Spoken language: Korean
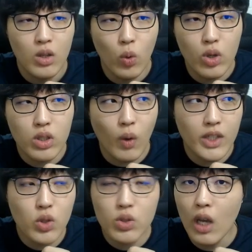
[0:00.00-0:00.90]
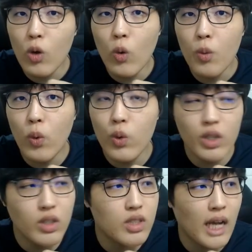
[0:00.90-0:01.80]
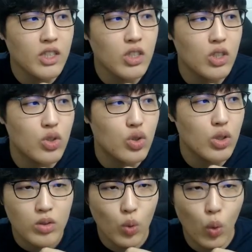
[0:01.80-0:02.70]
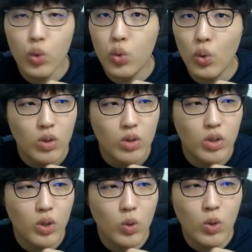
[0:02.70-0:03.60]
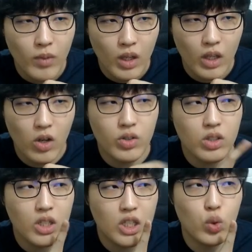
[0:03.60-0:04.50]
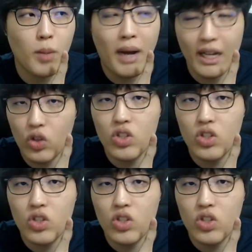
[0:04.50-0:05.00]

여기 완전 새로 보이는 사진이 있죠? 요것도, 그리고 이거는 기존에 봤던